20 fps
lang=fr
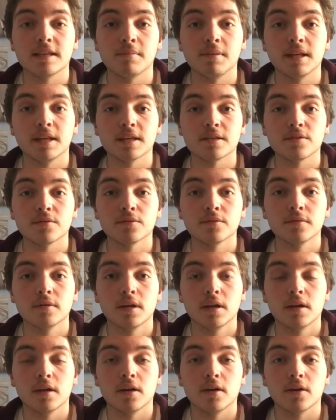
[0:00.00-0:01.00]
applications
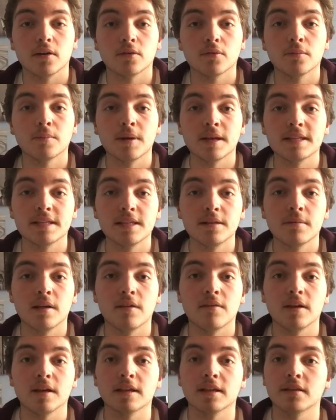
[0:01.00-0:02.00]
euh, compatibles
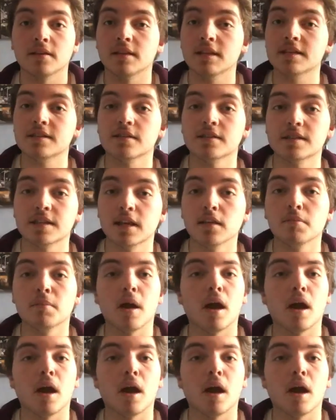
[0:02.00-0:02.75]
avec des enceintes,